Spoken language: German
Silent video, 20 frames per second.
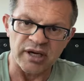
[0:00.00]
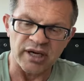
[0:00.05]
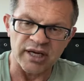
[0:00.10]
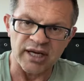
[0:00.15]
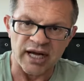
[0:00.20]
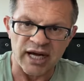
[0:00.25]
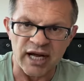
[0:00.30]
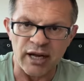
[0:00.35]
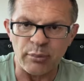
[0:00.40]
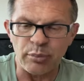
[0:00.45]
immer
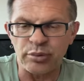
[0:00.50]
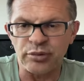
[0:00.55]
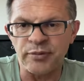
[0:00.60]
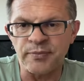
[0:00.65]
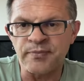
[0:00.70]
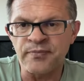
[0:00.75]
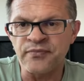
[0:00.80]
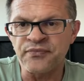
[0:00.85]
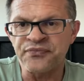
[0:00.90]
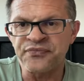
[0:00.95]
gab,
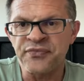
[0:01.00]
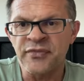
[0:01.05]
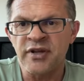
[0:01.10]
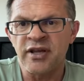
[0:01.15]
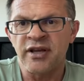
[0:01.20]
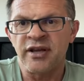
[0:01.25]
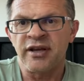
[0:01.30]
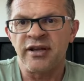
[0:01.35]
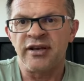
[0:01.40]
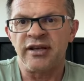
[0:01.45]

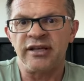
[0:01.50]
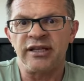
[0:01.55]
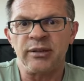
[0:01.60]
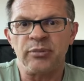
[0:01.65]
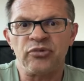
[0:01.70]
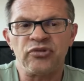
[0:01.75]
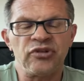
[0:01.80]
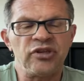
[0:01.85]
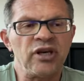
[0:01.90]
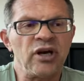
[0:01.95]
dann
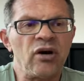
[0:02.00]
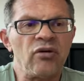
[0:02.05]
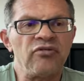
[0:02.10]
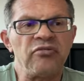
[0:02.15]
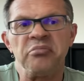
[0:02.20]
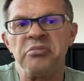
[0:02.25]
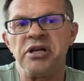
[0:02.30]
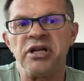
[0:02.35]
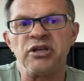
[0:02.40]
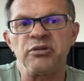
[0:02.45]
gibt es die
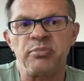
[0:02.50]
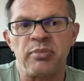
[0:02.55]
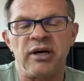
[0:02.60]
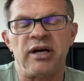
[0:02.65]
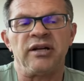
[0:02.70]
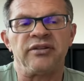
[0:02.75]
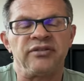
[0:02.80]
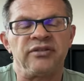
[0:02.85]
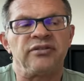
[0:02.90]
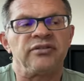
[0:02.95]
auf
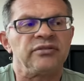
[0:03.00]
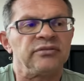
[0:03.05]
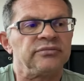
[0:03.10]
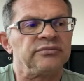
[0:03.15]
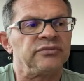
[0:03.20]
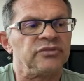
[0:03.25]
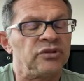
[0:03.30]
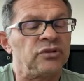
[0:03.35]
Milchbasis.